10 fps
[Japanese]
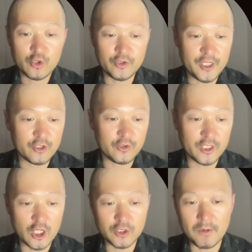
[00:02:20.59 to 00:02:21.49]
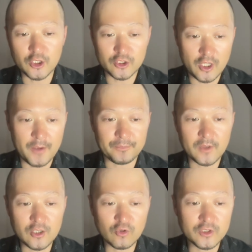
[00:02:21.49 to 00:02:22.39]
クリックいたしまして、
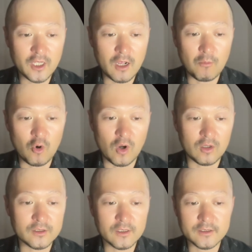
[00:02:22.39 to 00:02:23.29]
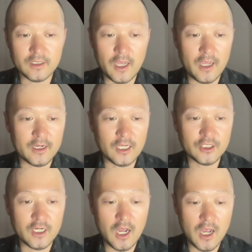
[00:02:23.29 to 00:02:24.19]
えそしたらもう、え歌
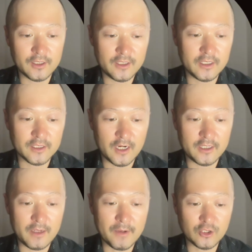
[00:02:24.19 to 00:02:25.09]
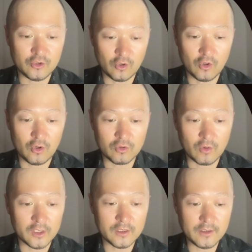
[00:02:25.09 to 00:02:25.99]
詞が反映されてますよと
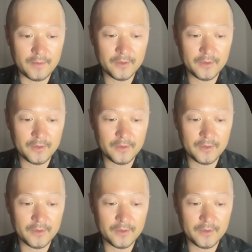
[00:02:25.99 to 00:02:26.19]
かですね。